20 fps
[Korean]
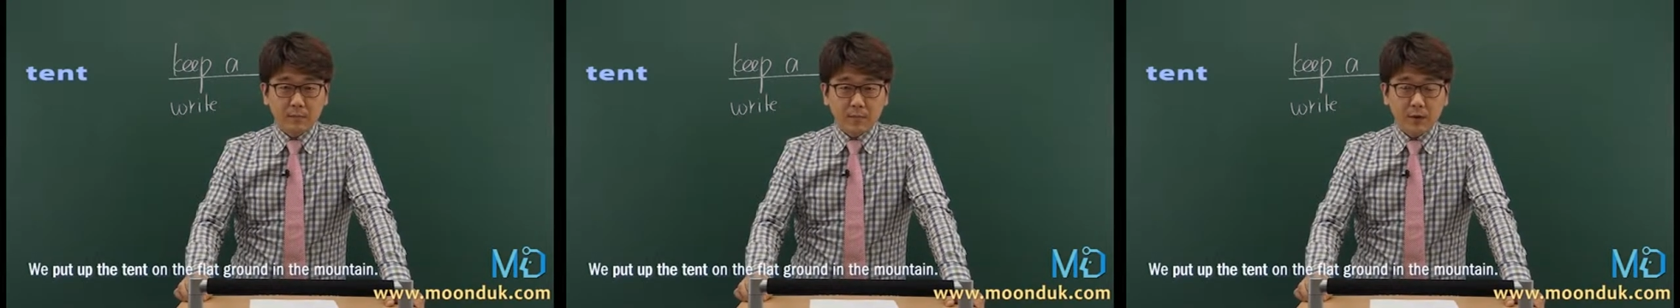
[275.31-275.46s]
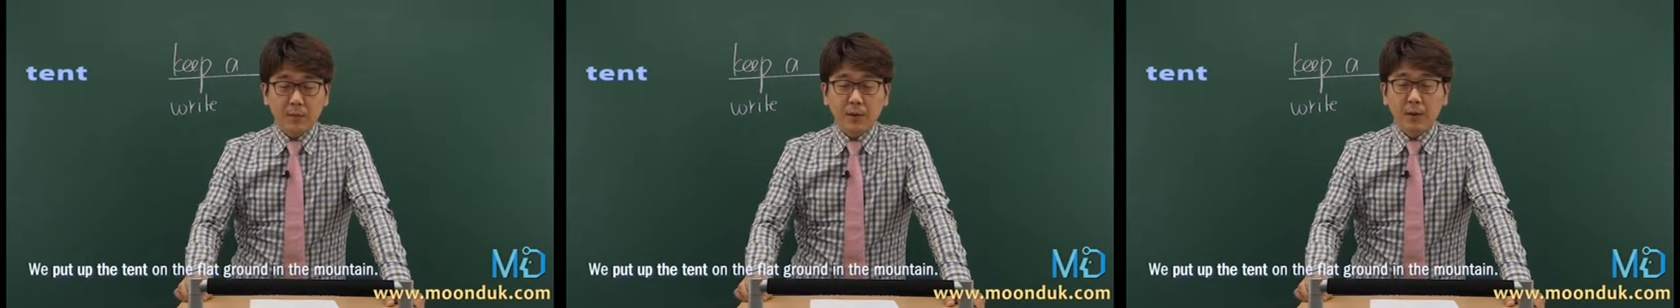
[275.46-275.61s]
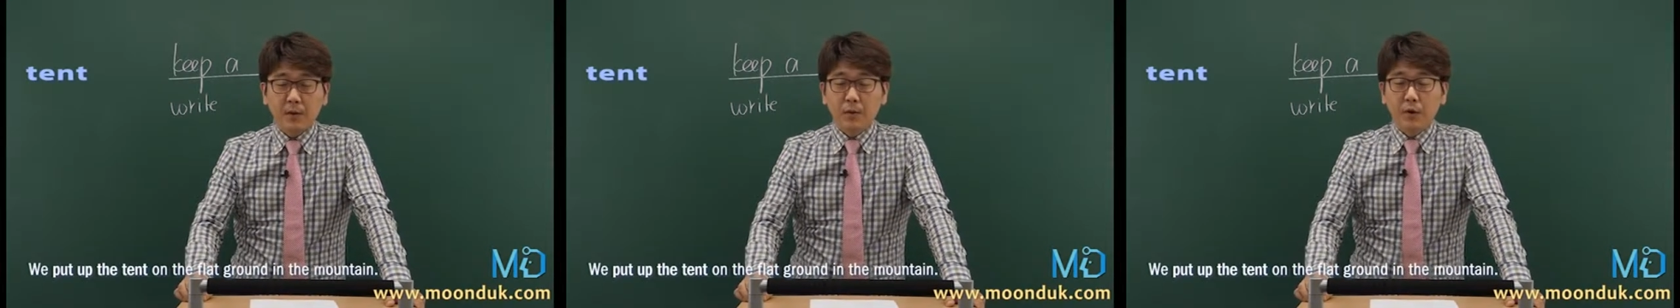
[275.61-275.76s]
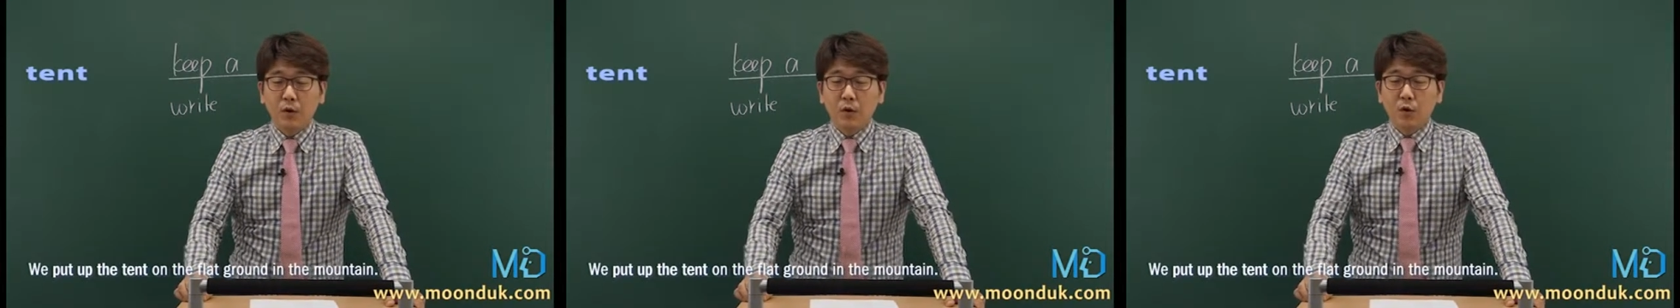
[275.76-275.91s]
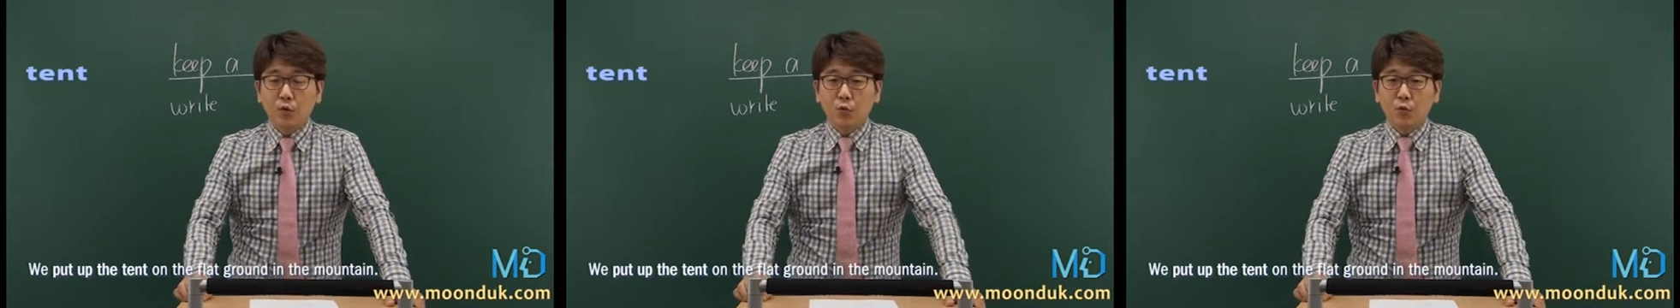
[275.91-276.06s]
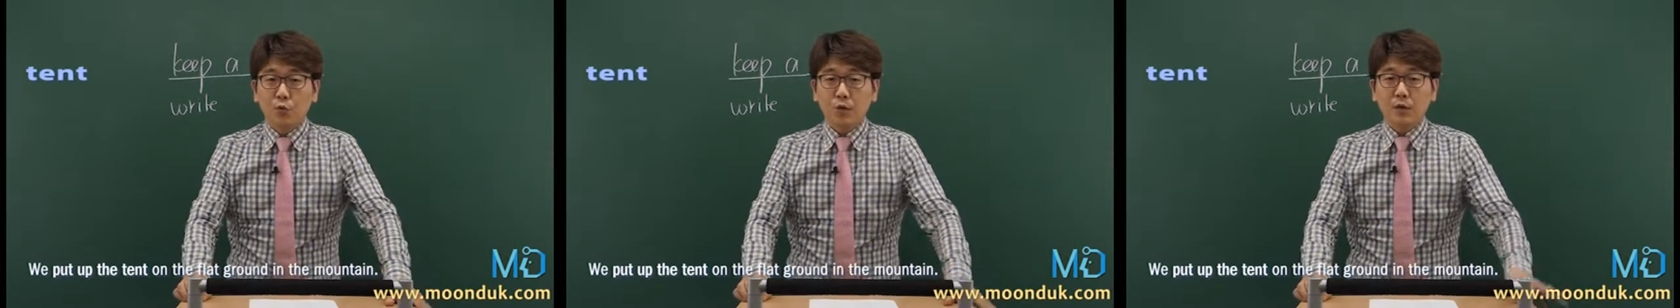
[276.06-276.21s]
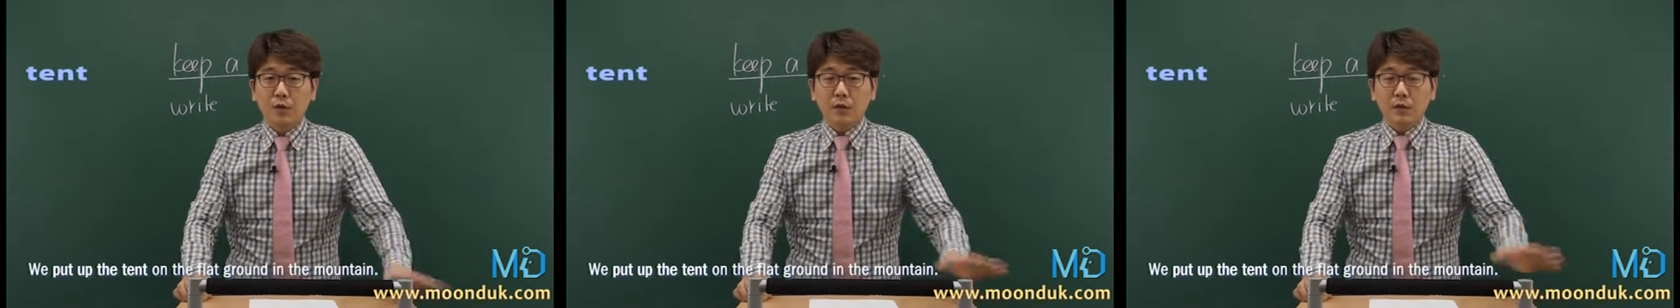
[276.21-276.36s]
그러면
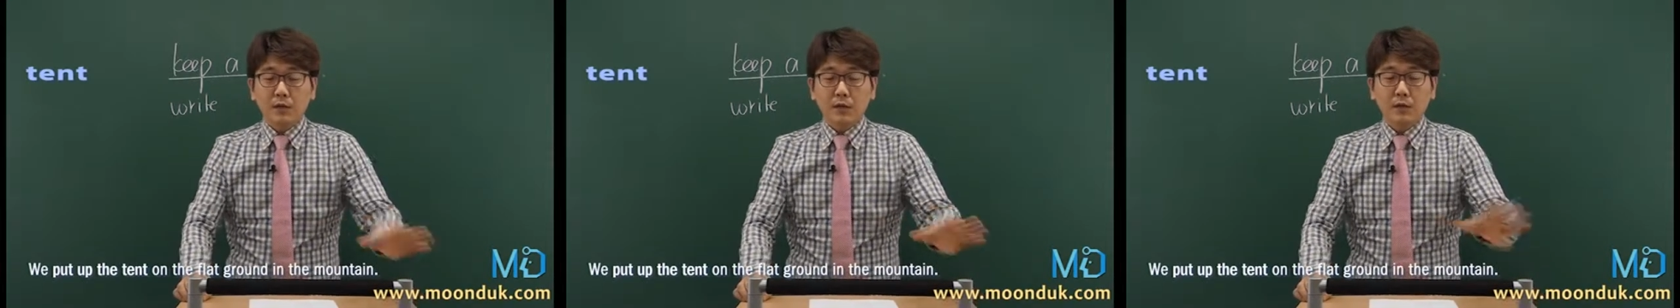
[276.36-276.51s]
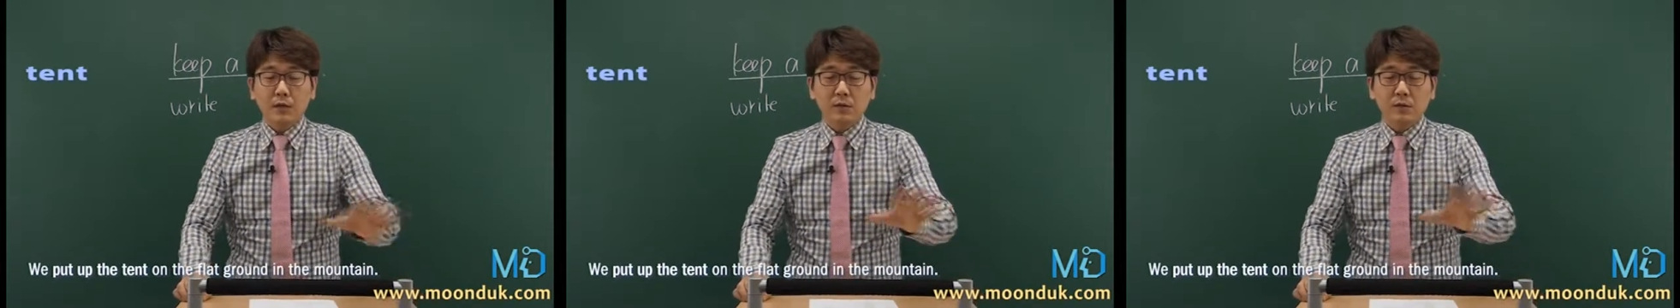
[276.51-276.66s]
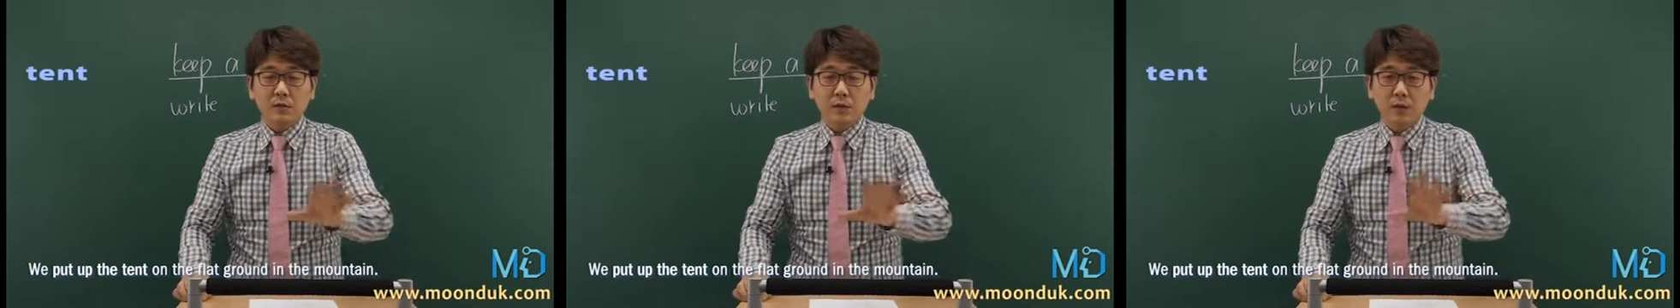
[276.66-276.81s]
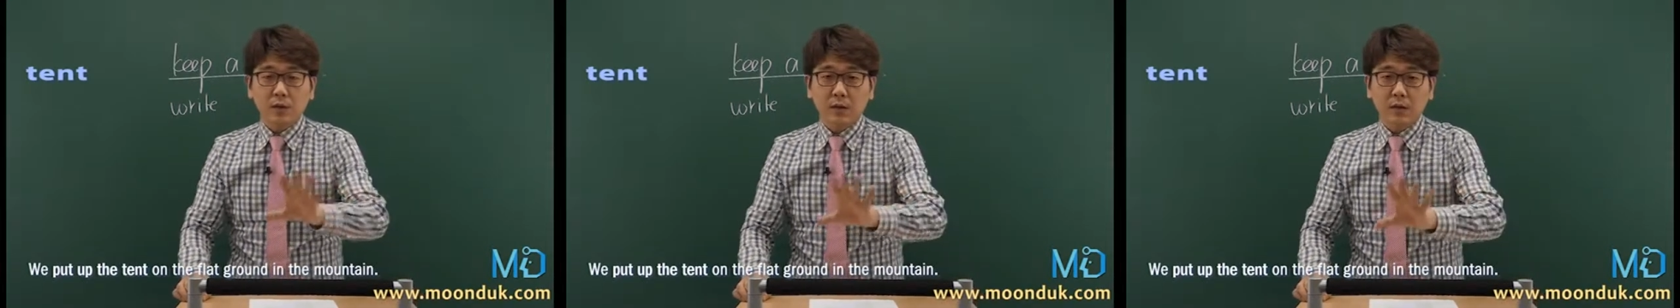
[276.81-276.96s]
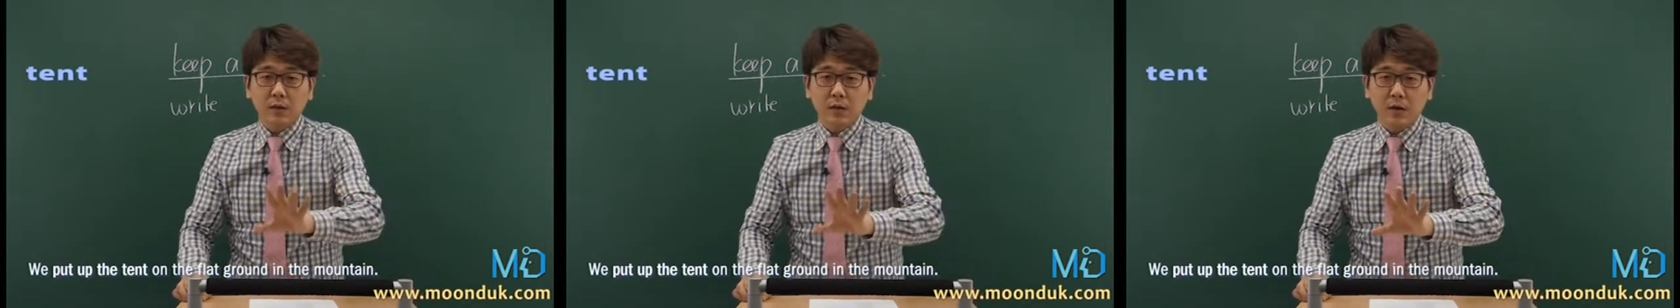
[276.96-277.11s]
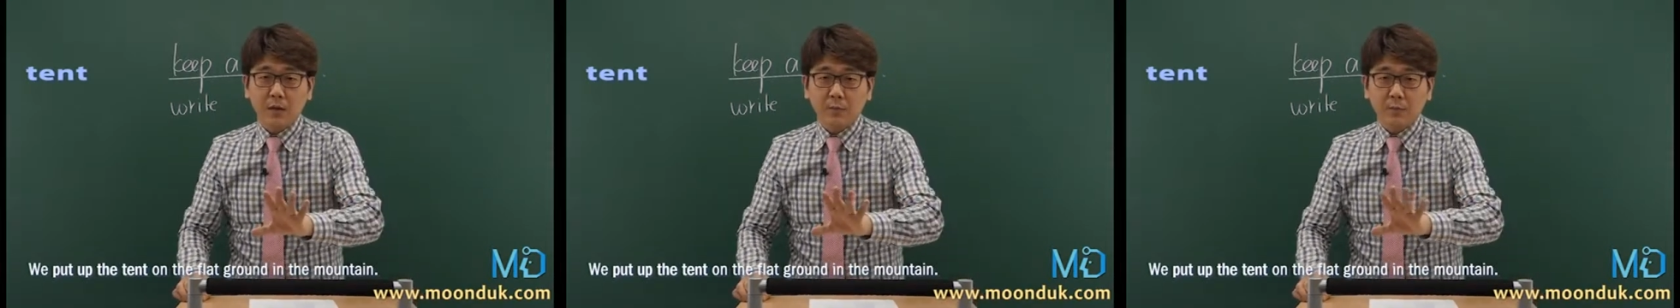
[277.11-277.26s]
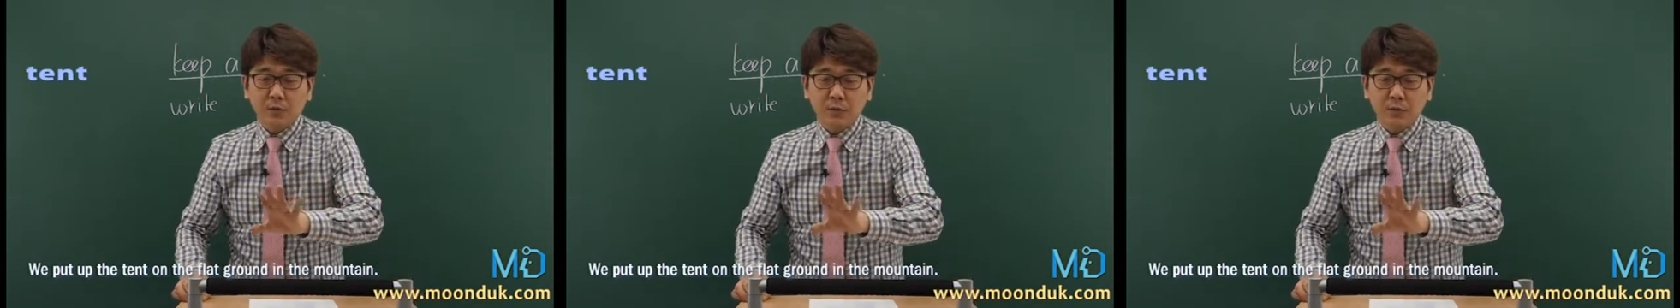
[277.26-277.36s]
우리는 그 산 속에다